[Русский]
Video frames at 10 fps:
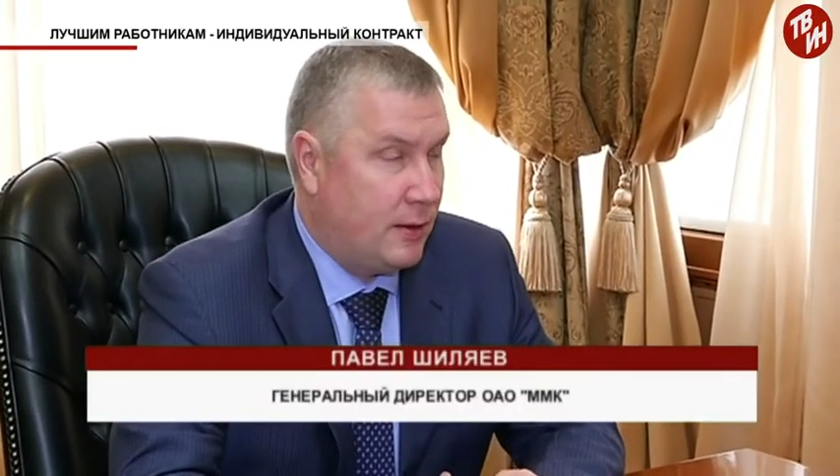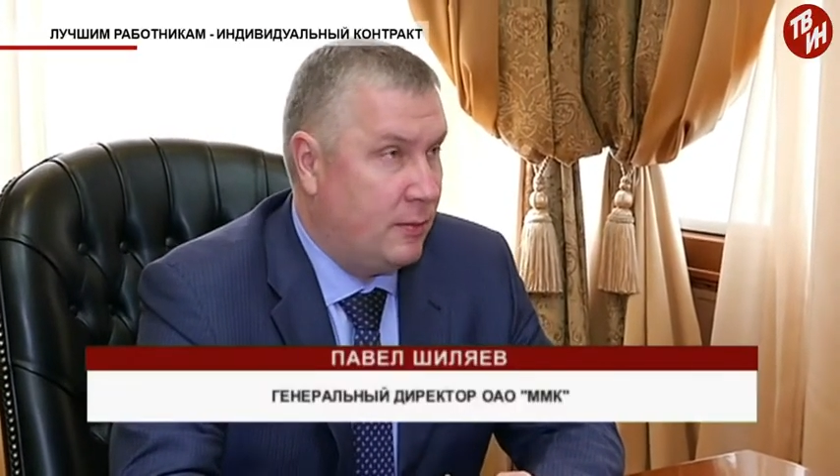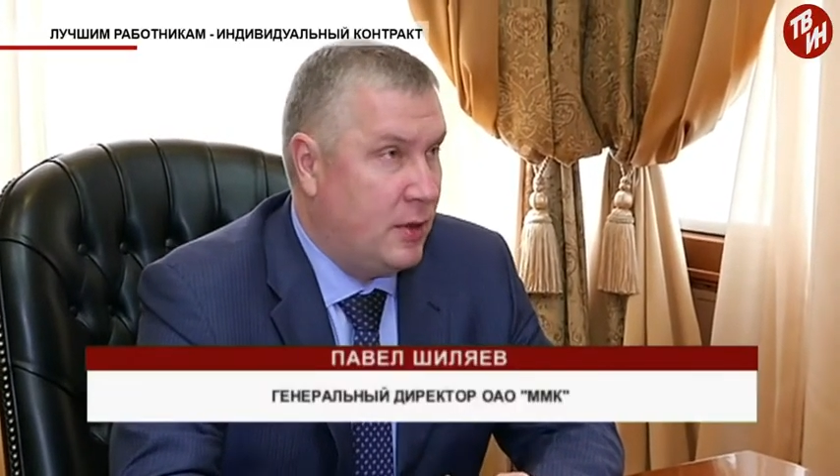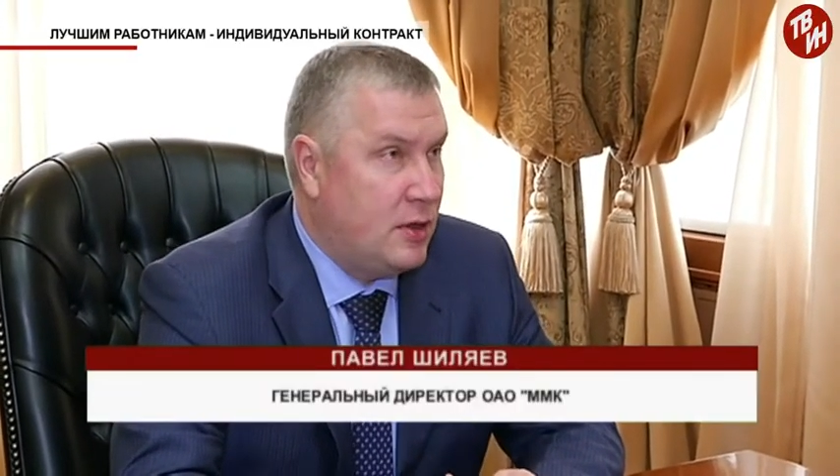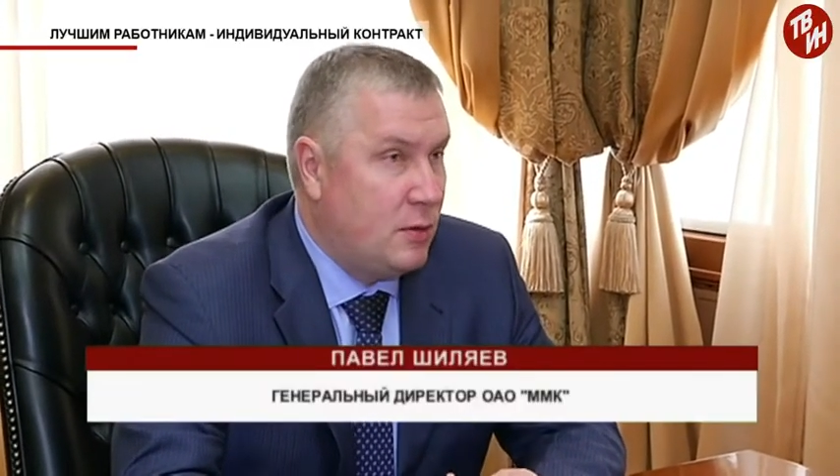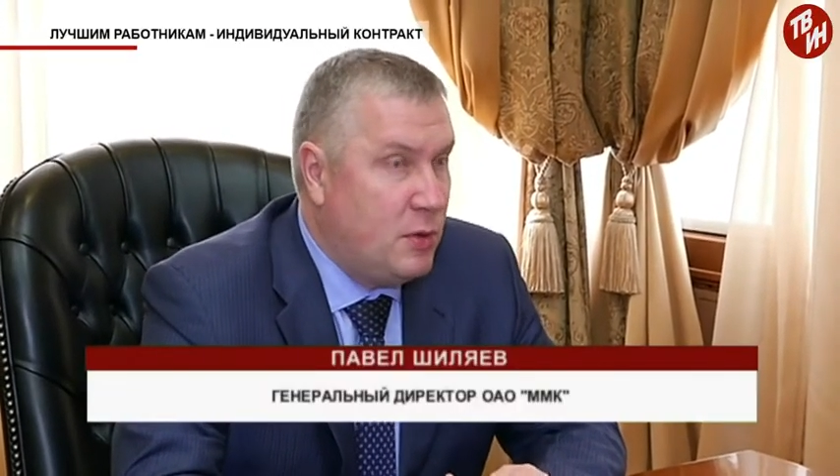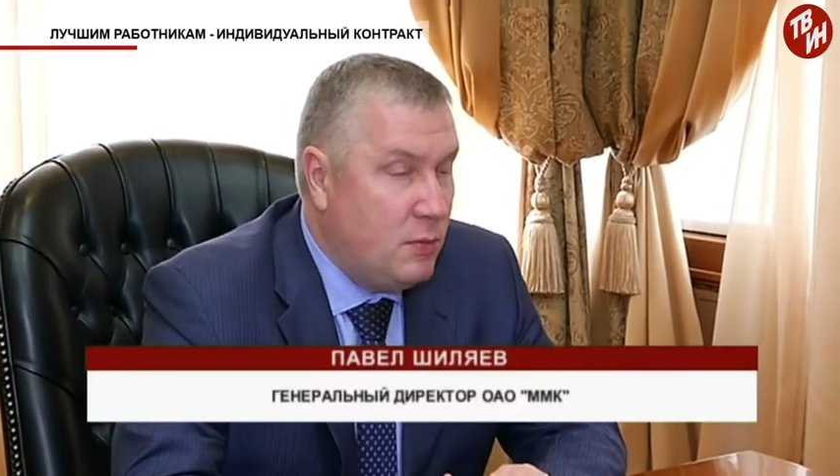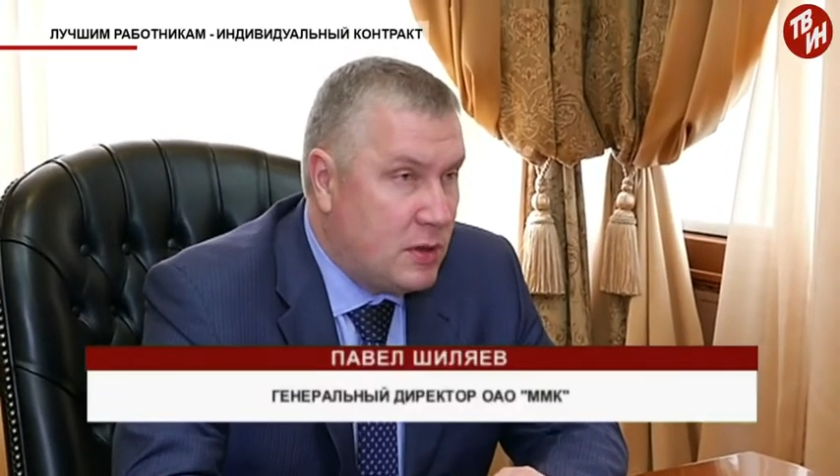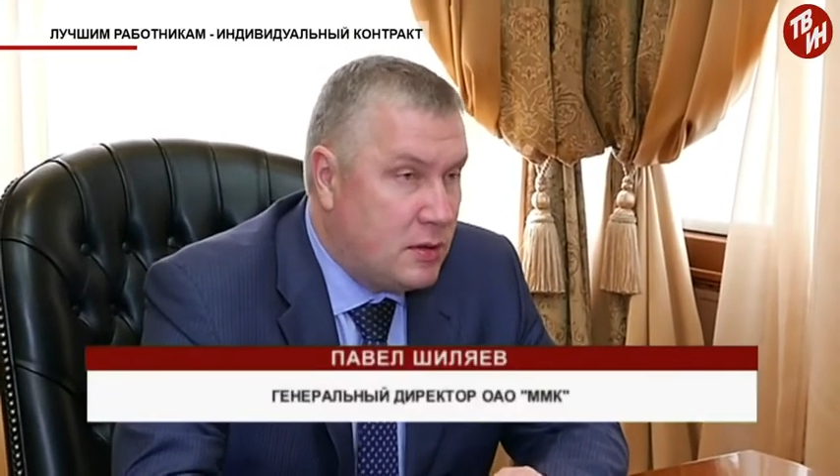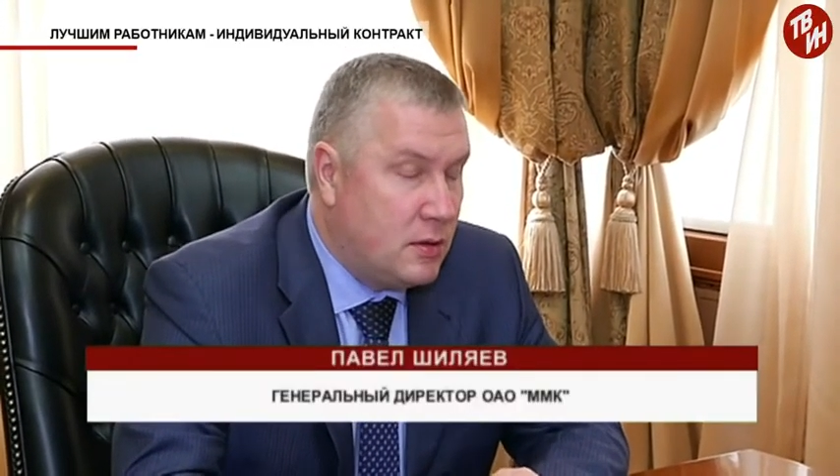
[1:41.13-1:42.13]
там
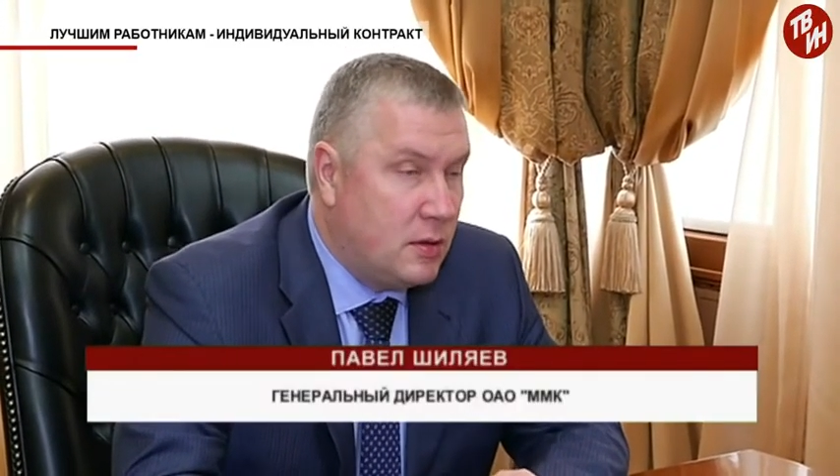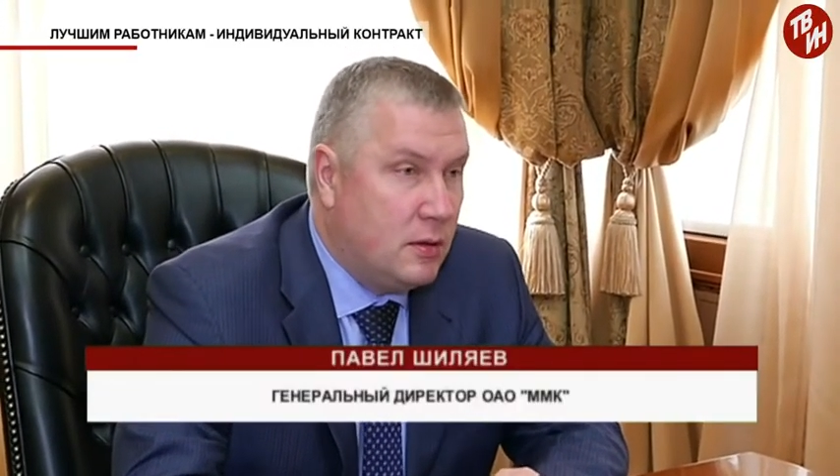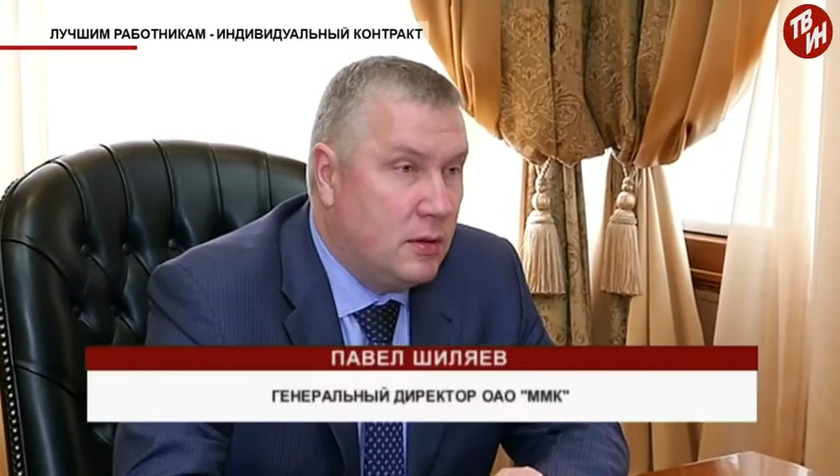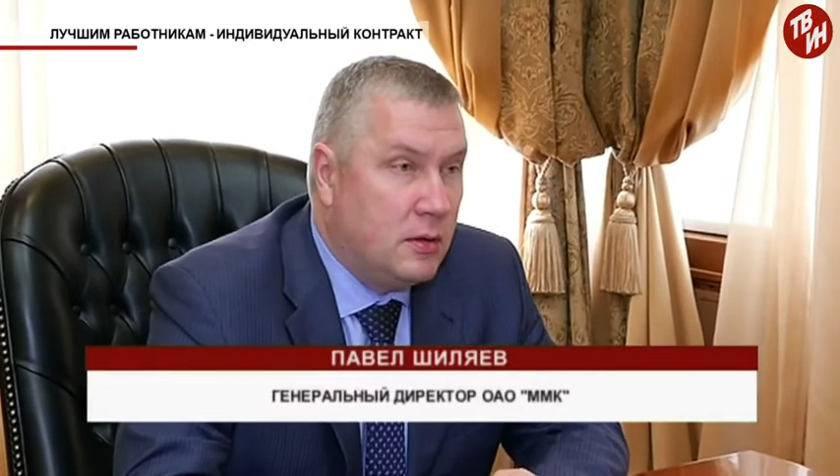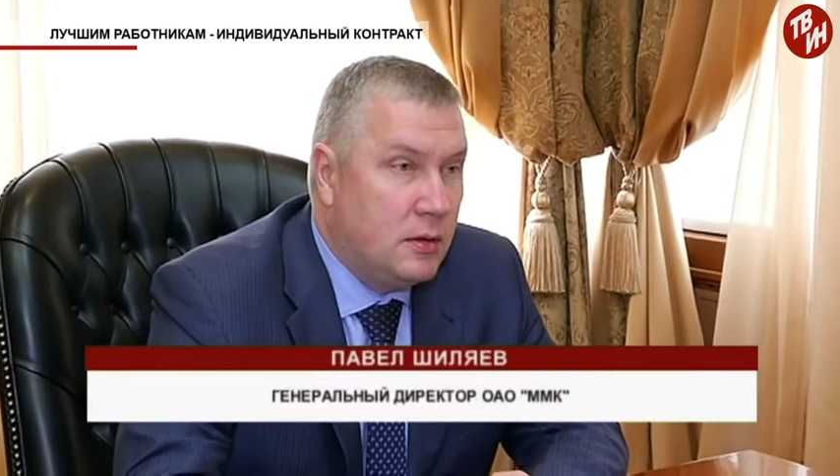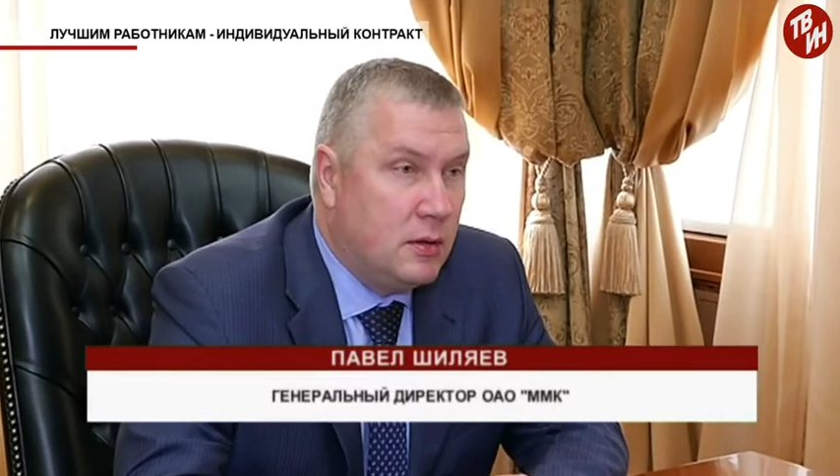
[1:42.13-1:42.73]
нетерпимость к